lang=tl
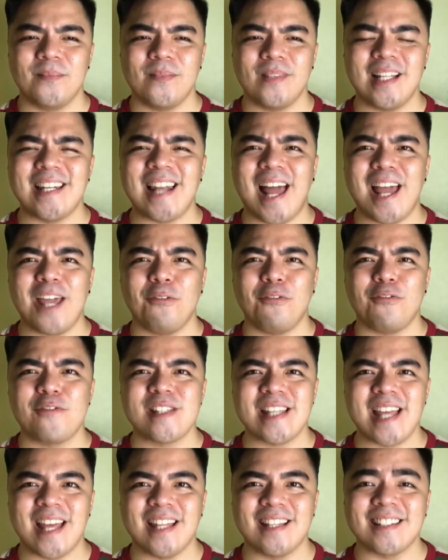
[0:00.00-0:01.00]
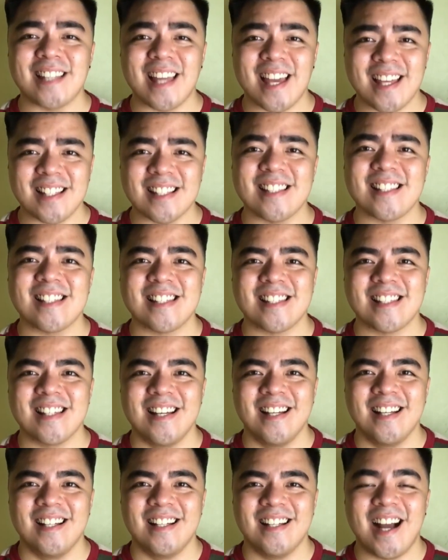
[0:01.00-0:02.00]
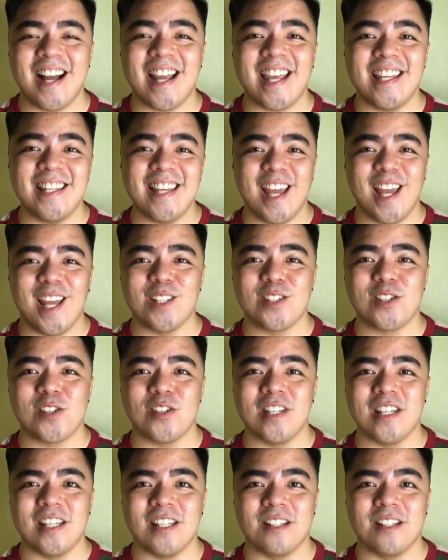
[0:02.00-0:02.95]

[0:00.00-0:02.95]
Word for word: life sentence ang ADHD.